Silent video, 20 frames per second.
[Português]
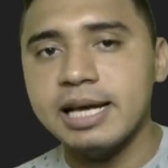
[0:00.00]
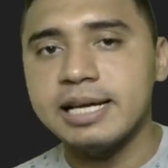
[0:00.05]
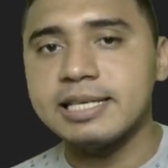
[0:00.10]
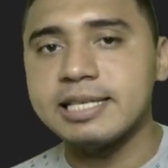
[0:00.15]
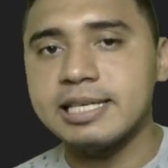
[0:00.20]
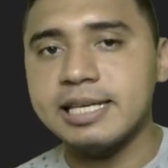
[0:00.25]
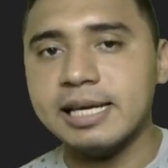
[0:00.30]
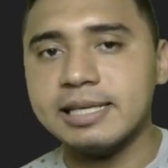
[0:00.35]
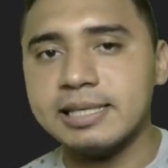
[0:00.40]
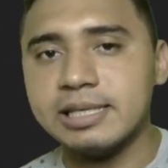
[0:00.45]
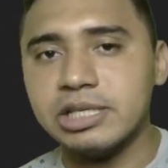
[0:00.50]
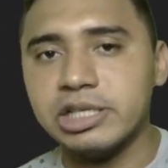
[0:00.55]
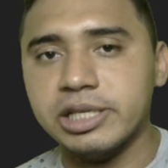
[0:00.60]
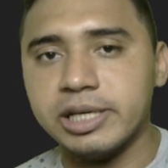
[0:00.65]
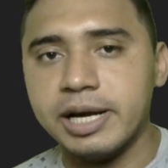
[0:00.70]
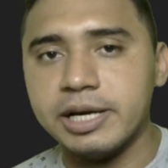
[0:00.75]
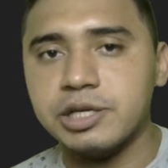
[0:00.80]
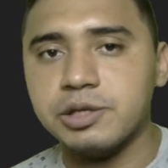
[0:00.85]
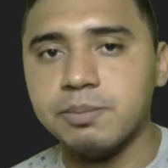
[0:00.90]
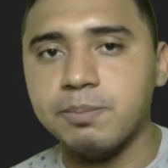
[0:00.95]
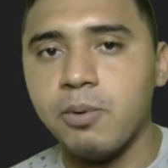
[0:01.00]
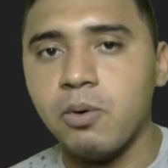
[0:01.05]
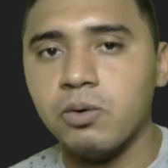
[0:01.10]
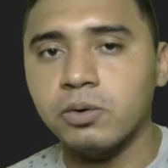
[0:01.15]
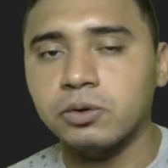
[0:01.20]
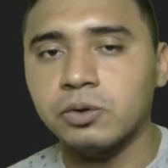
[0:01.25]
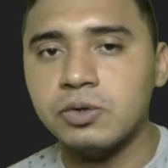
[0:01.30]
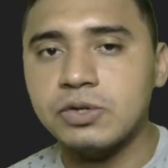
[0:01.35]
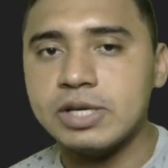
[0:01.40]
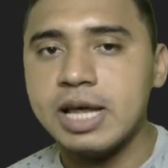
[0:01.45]
se esses três
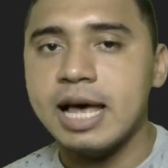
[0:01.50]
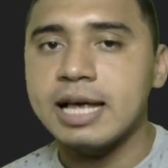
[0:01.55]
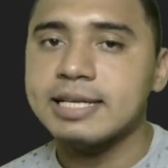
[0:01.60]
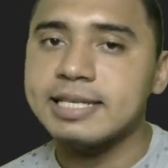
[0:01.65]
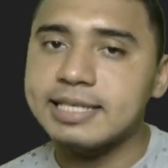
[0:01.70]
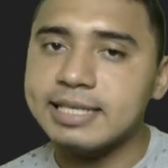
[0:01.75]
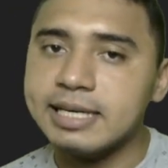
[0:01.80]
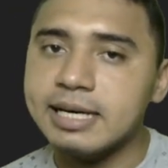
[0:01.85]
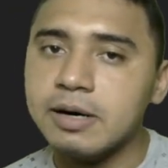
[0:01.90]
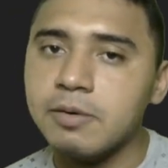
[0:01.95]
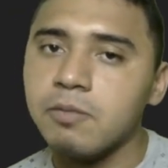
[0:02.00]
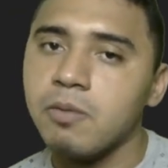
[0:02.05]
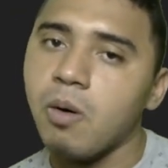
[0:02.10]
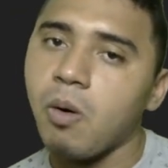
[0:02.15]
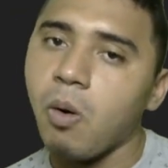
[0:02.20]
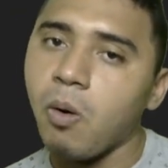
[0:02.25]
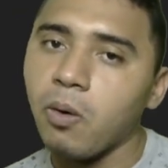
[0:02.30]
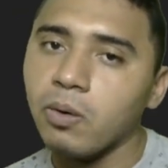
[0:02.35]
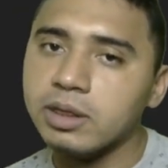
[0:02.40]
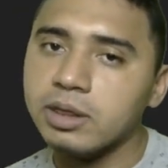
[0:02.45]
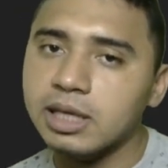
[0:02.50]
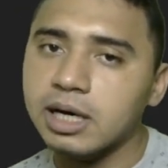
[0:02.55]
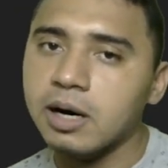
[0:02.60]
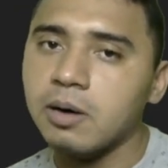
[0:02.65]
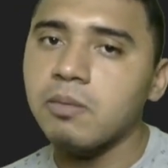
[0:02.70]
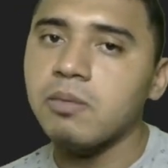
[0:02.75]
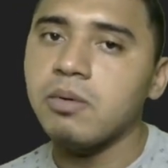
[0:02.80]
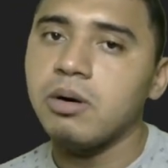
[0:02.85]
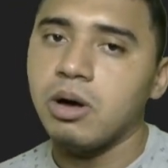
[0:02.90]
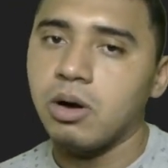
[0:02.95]
pontos são ou
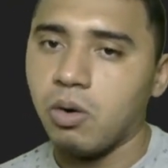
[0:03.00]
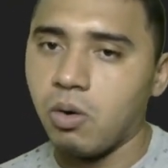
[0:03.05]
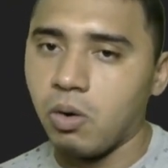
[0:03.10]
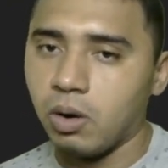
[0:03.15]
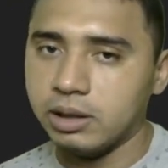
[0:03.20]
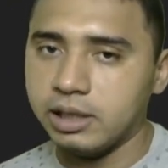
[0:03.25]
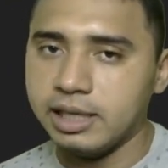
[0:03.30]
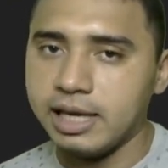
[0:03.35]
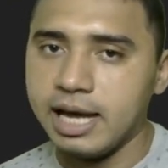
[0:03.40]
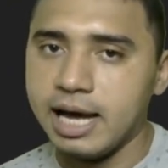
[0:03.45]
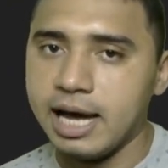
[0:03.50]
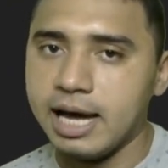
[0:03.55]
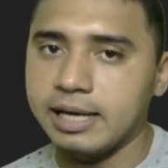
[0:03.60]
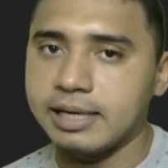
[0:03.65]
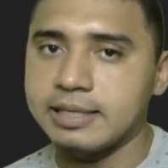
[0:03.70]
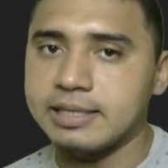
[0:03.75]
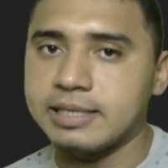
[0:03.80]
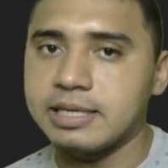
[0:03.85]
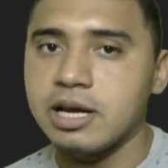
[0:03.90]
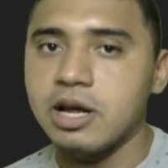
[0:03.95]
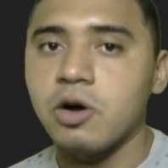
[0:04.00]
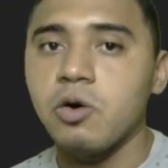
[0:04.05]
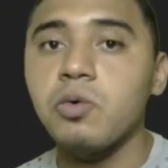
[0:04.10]
não colineares.